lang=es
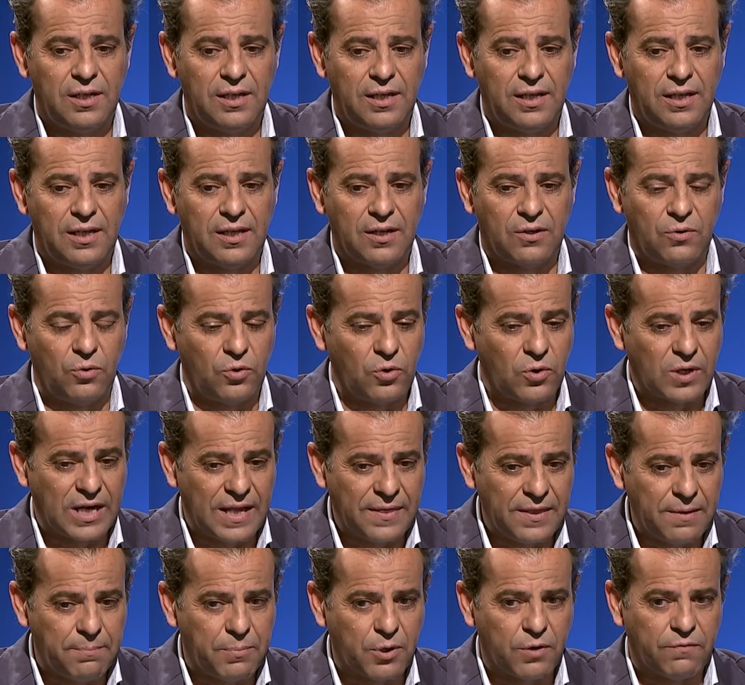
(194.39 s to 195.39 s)
eh, con unos
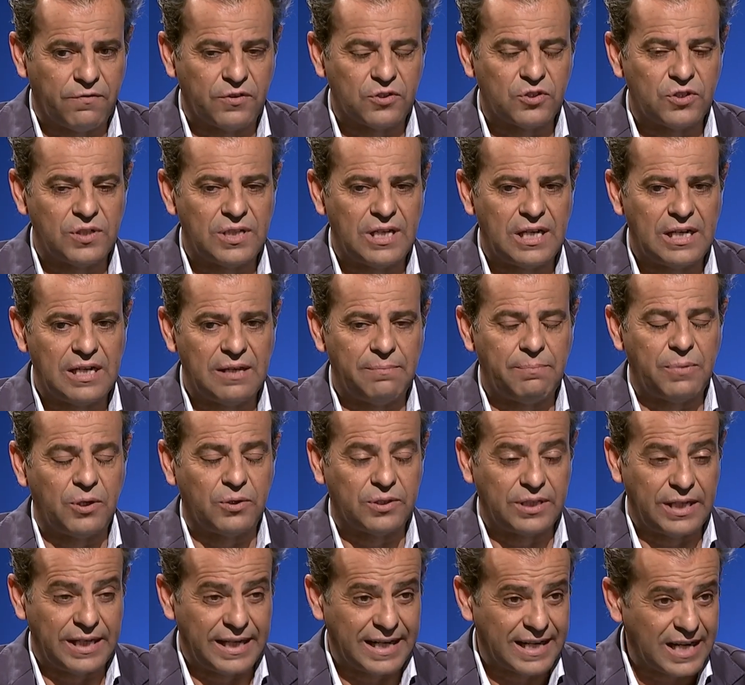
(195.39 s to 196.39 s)
grandes profesionales,
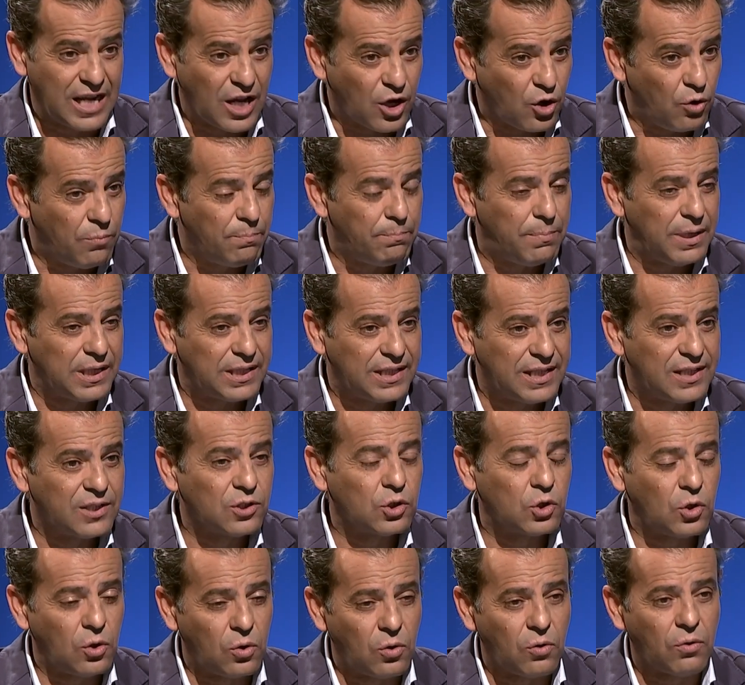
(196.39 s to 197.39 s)
pero tenés que
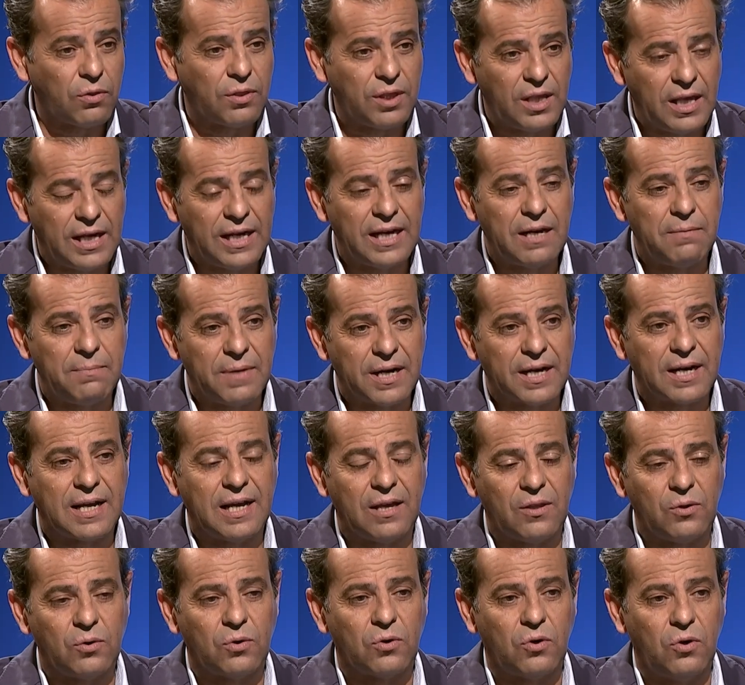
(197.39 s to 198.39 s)
competir todos los días en el
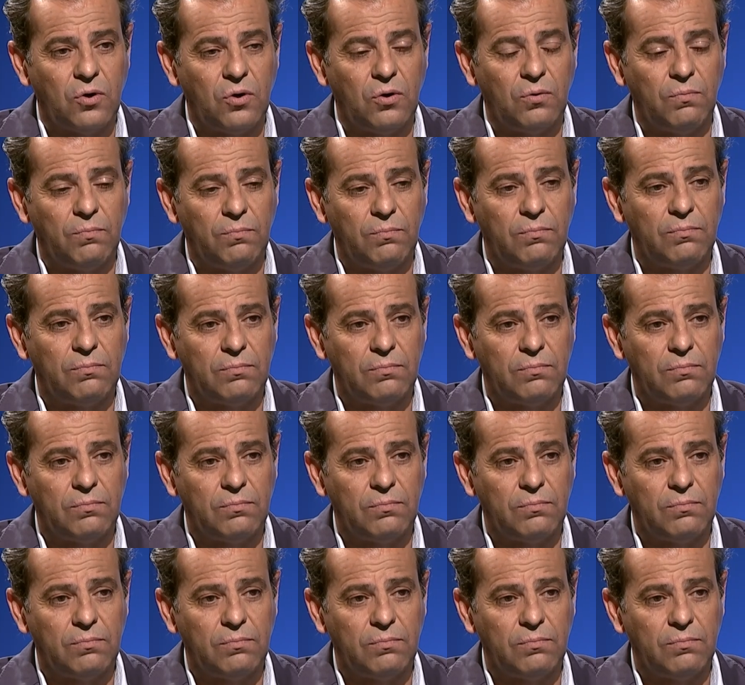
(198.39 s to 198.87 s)
mercado con,